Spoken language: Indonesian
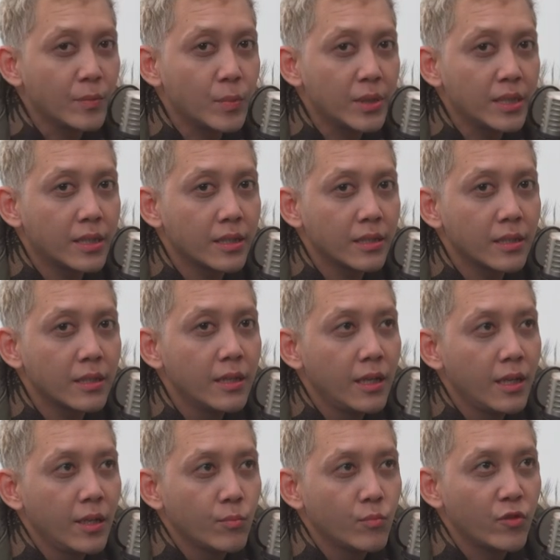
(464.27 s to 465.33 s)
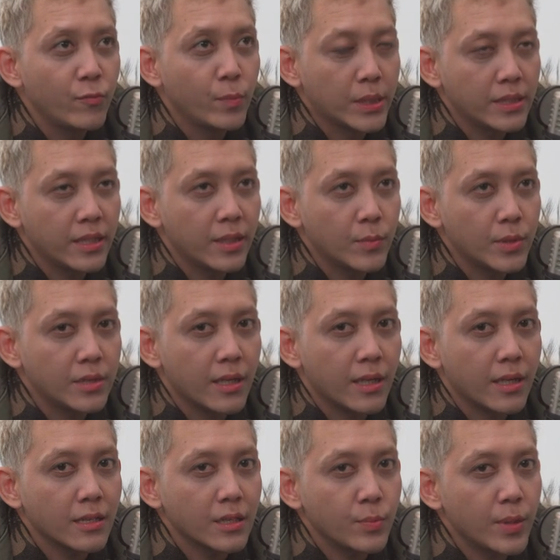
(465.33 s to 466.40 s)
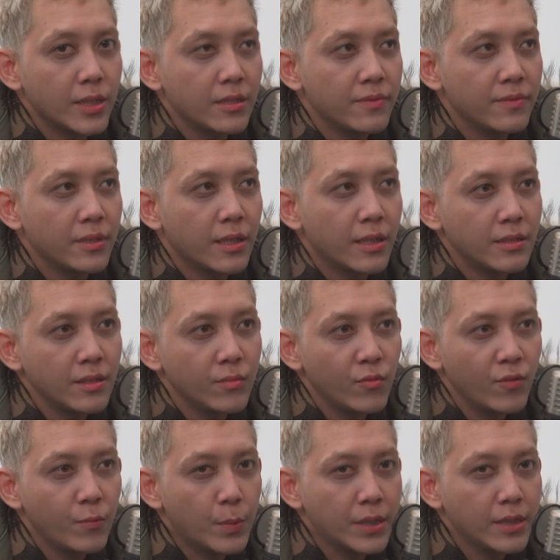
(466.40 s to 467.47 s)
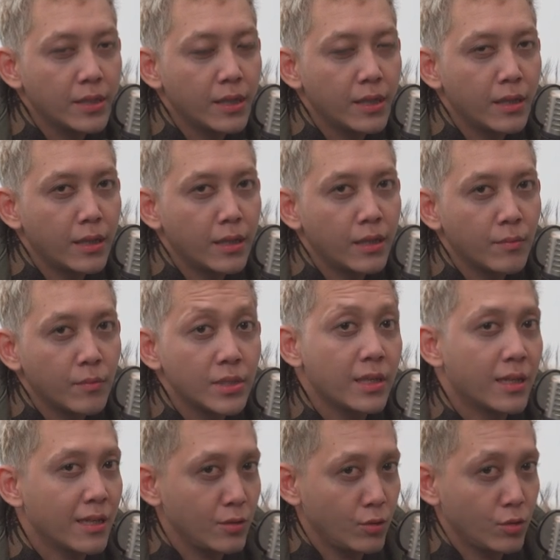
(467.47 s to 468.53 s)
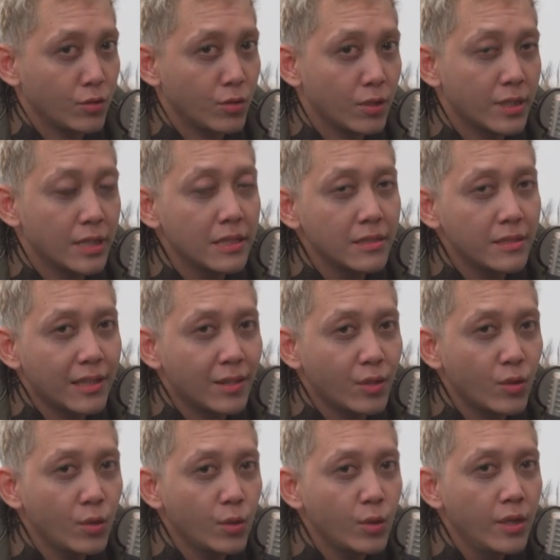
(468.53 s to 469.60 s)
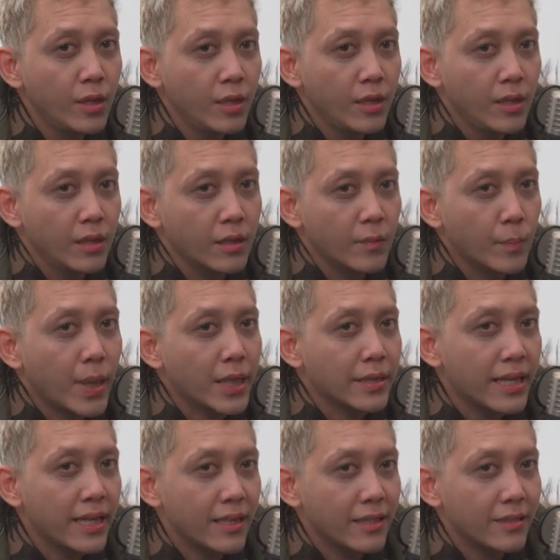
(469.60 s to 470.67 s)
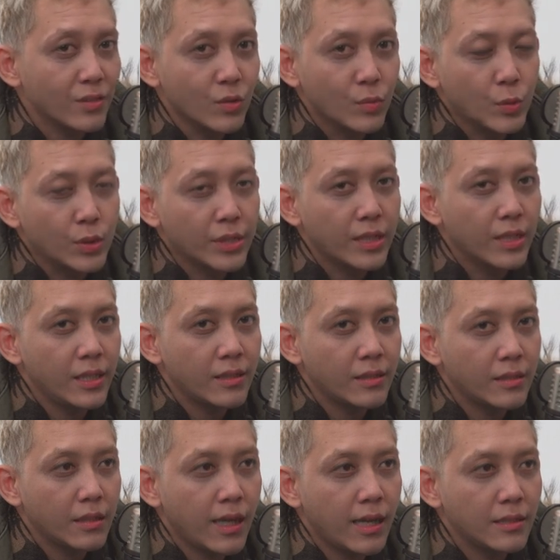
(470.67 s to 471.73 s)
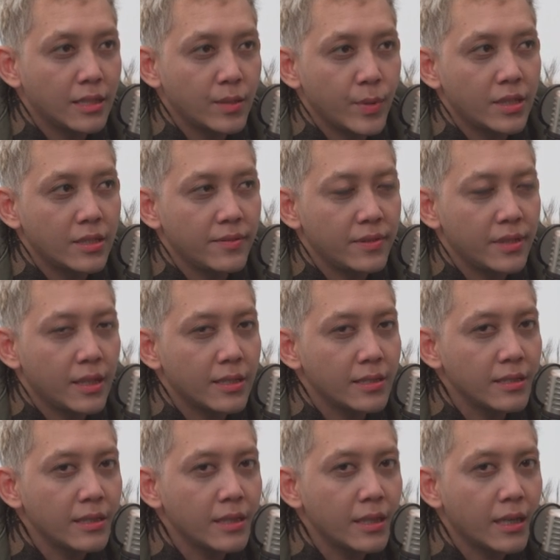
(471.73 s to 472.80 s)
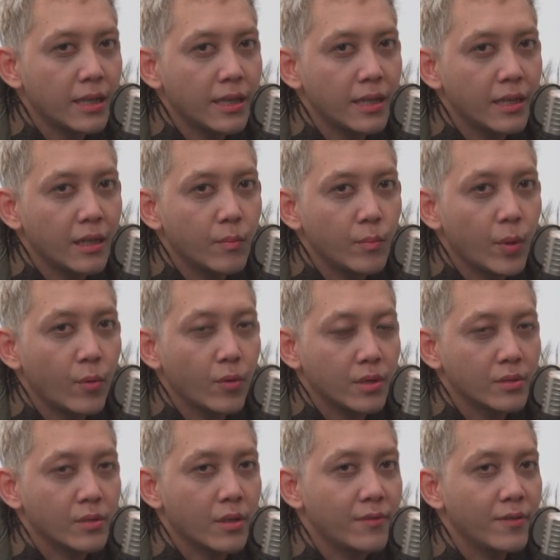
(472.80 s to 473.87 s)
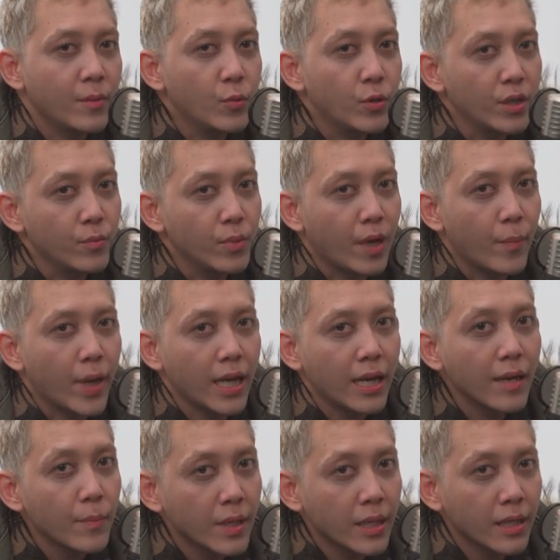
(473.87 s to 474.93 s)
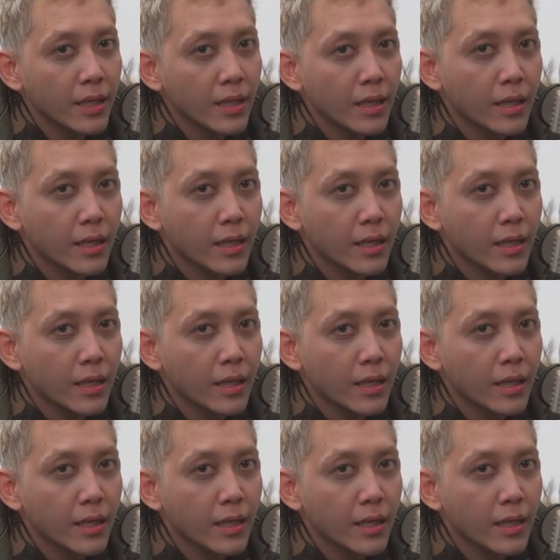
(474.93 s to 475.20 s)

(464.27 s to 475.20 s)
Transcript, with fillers: lebih ke movementnya. Misalkan spesifikasi movementnya, misalkan contoh tadi Seiko 4R itu mungkin ada spesifikasinya kayak power reserve-nya mungkin berapa lama,